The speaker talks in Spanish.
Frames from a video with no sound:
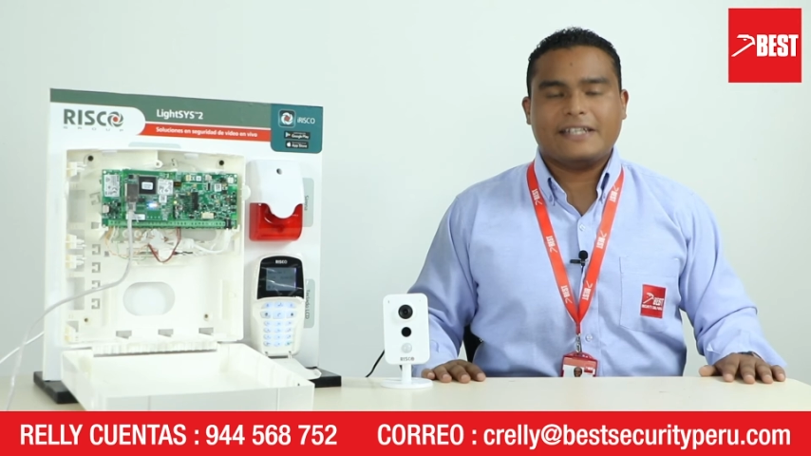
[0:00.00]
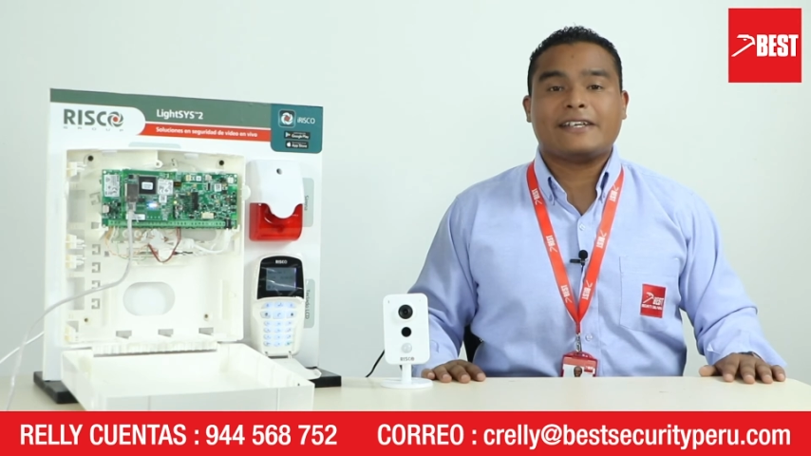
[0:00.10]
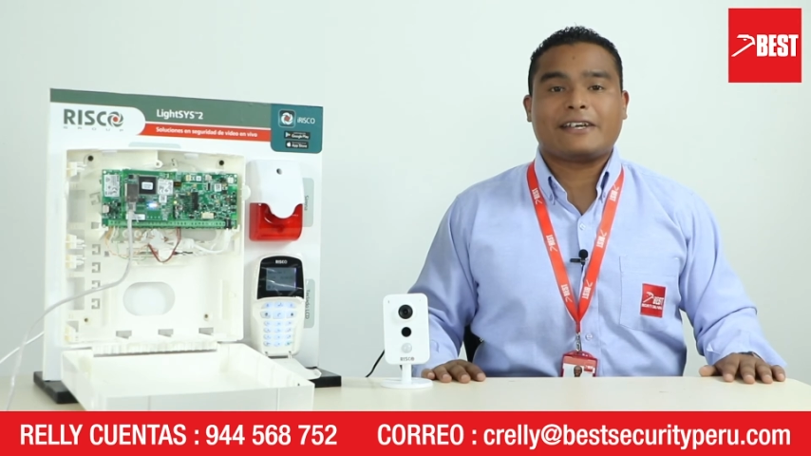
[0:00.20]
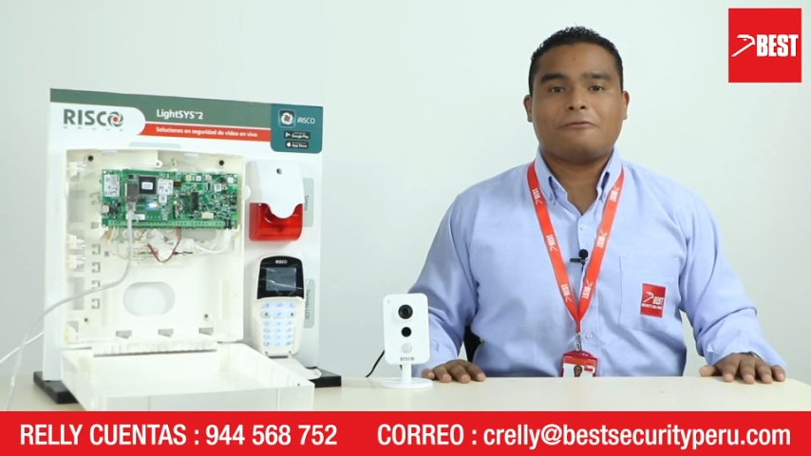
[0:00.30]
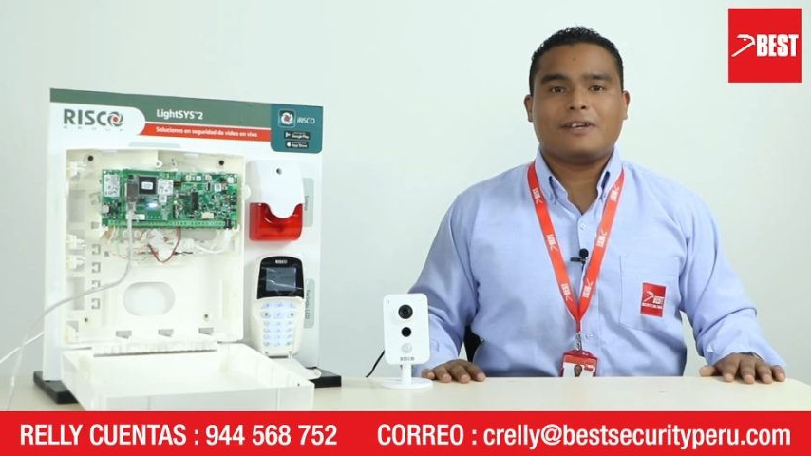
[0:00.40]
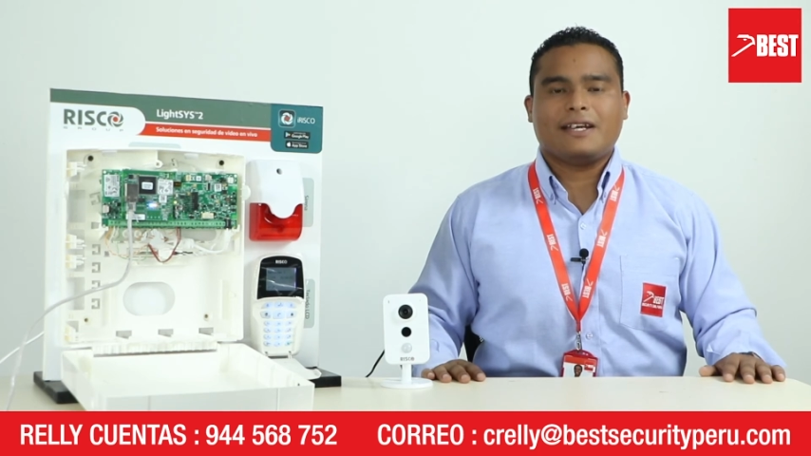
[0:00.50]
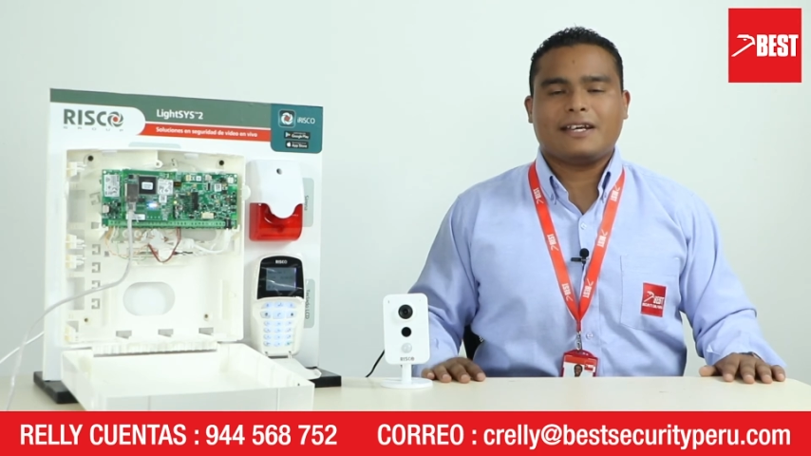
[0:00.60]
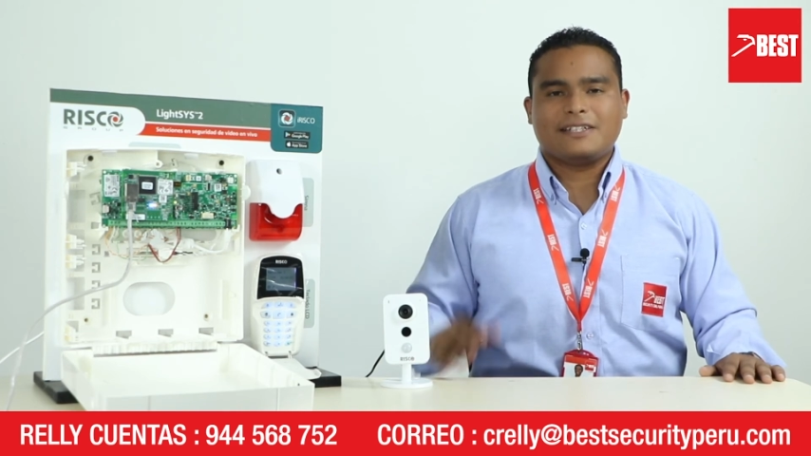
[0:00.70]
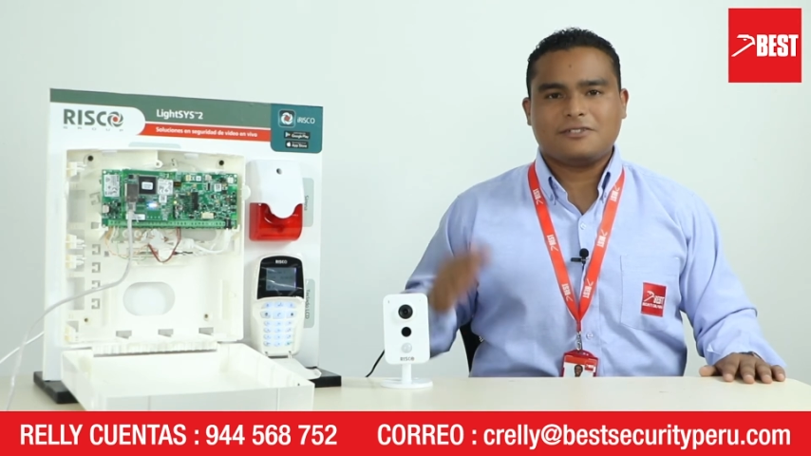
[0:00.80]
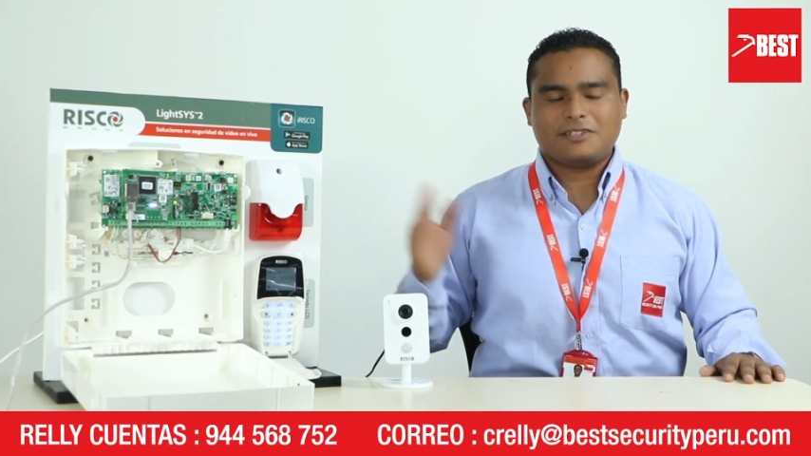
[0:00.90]
y recuerda
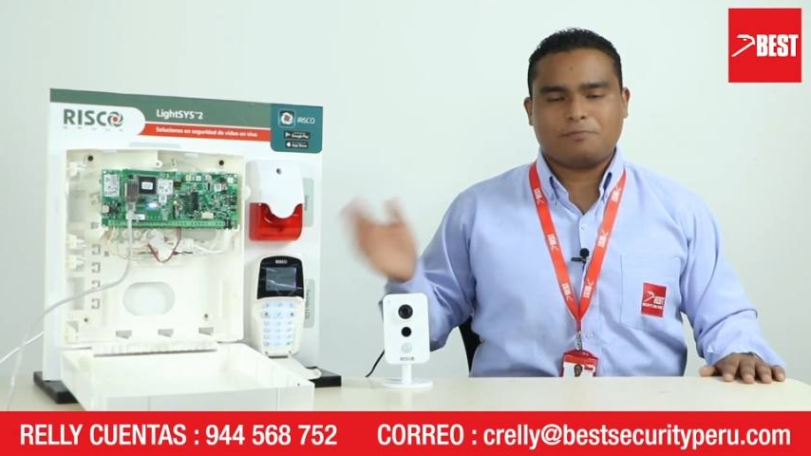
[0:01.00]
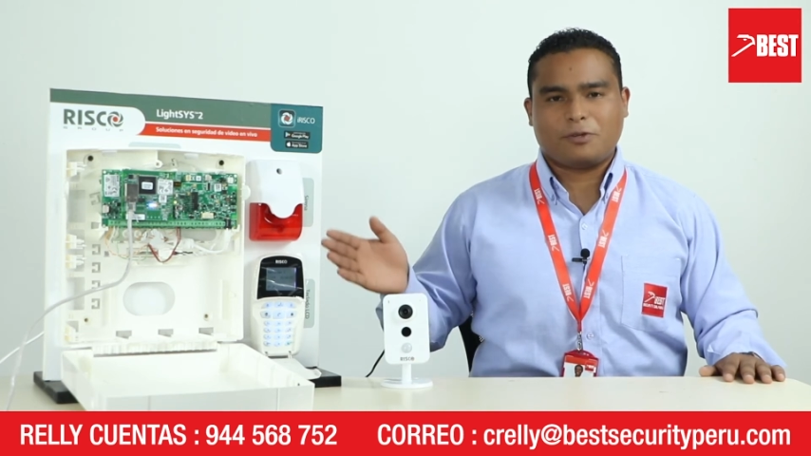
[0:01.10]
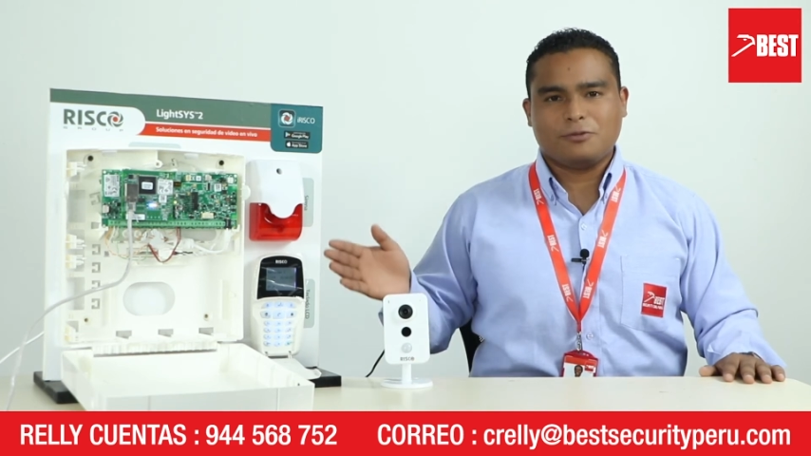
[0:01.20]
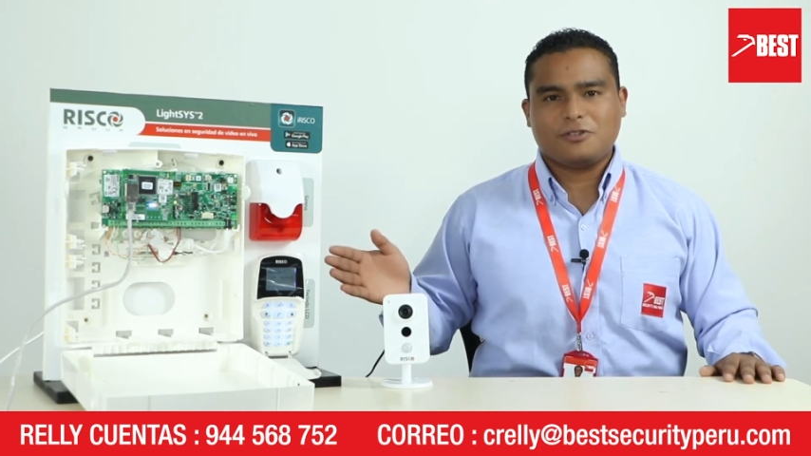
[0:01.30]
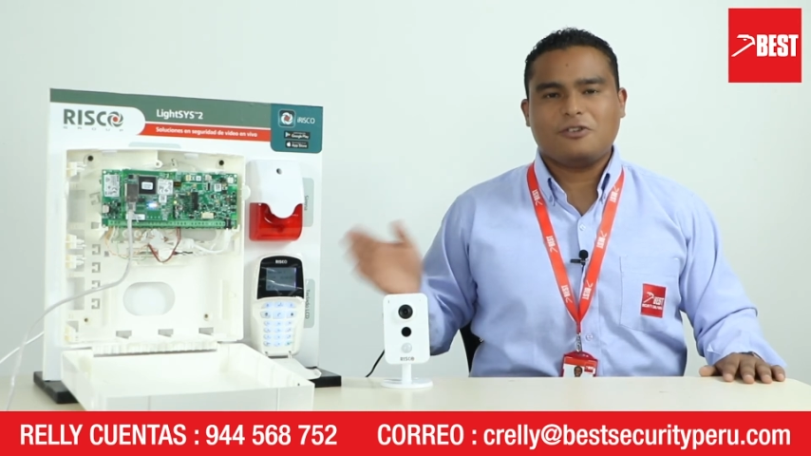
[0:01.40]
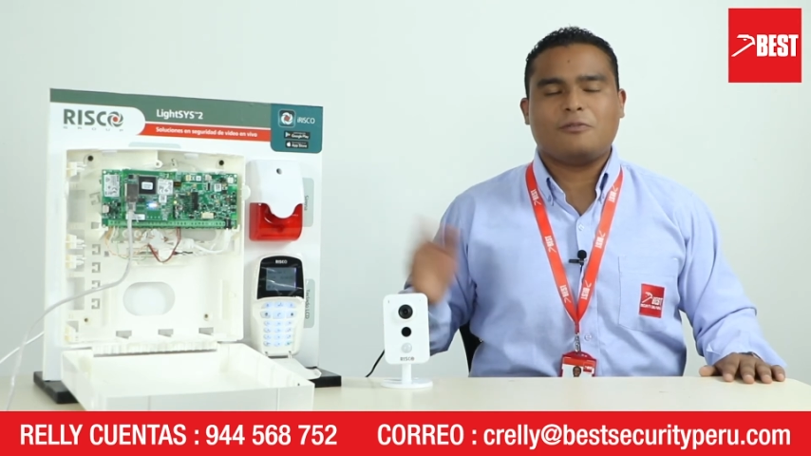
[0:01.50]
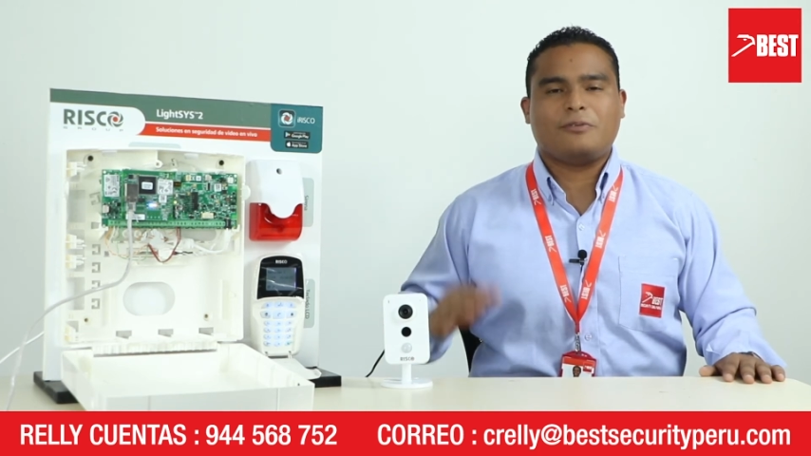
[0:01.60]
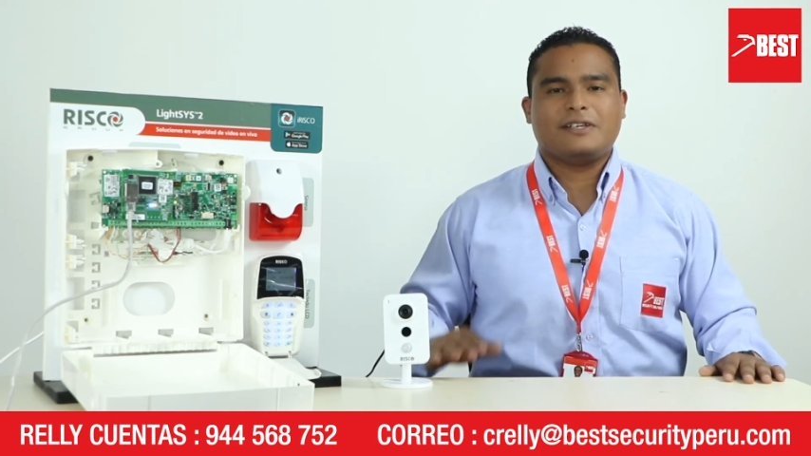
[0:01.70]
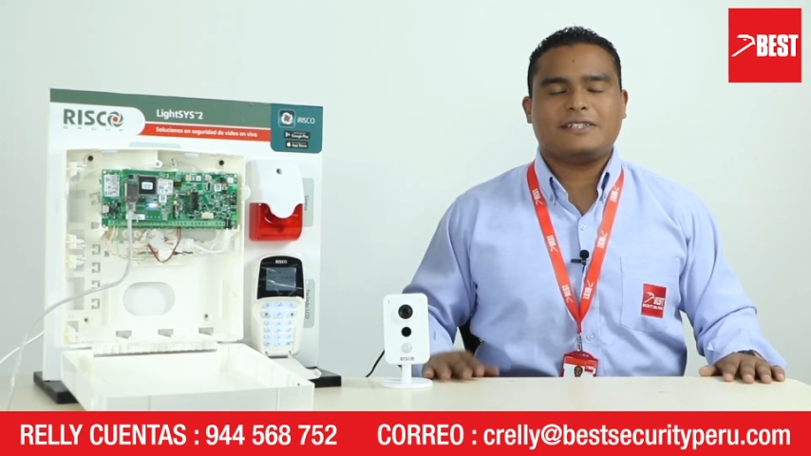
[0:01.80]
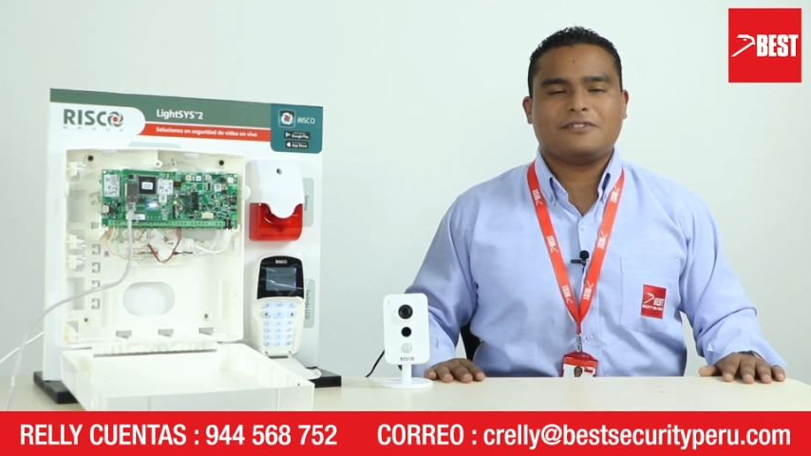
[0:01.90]
que estos productos los
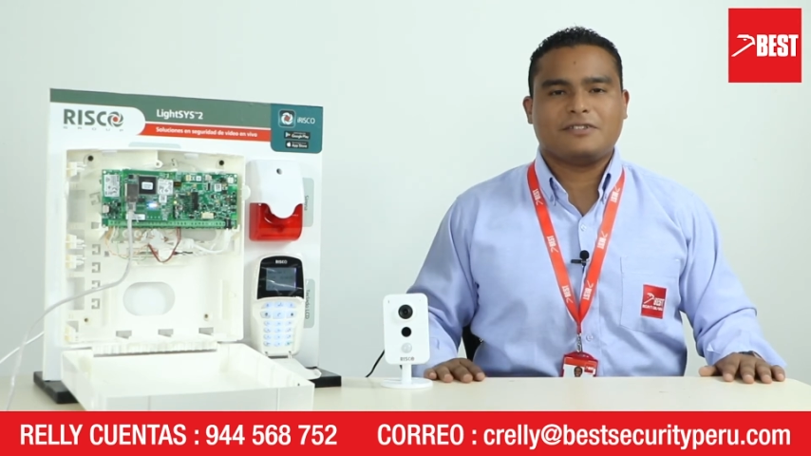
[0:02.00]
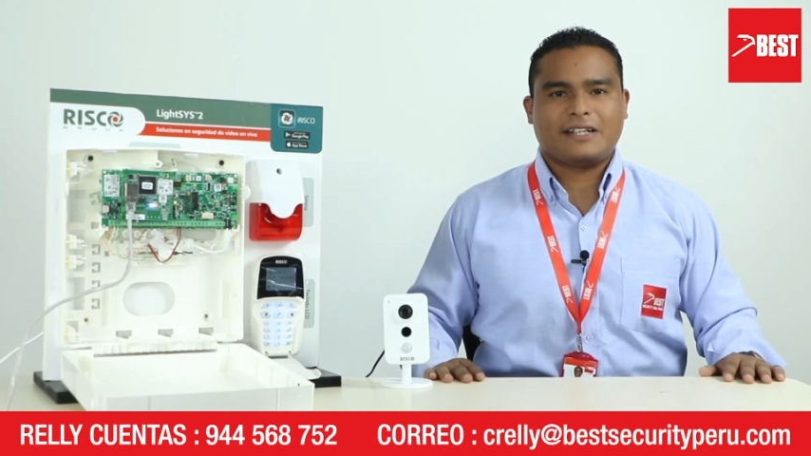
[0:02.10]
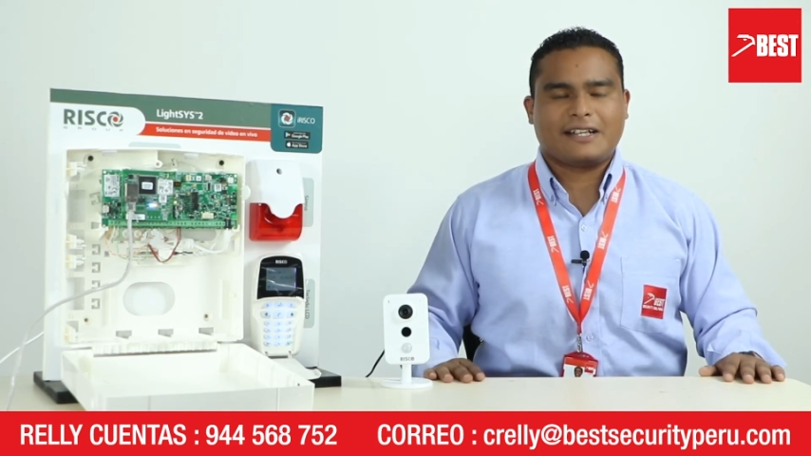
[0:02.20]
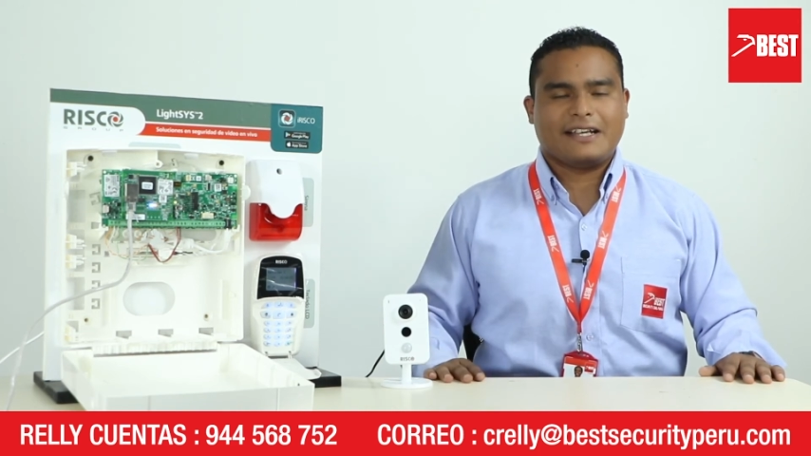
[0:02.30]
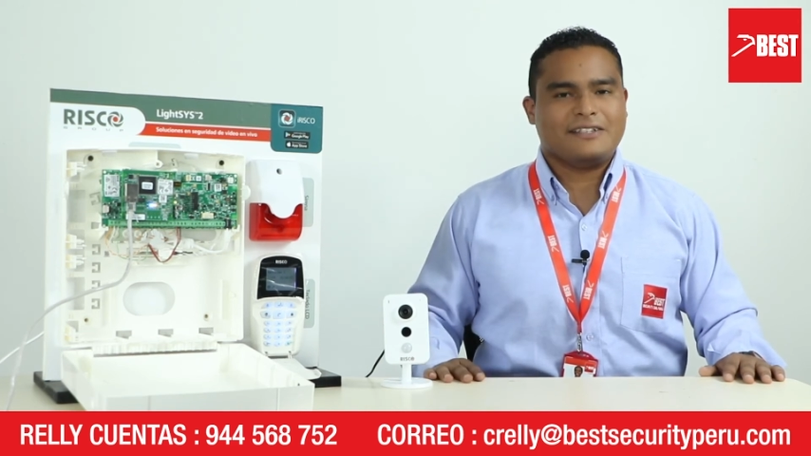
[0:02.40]
puedes encontrar